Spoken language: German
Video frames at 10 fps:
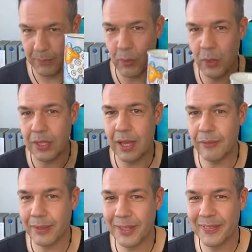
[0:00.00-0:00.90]
großes
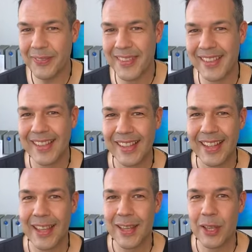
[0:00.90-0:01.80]
Kaffee.
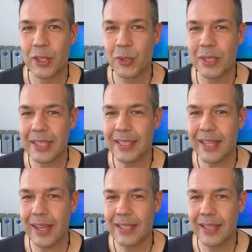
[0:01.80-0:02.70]
Schön, dass ihr
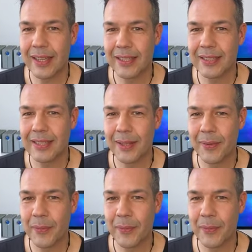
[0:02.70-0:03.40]
da seid.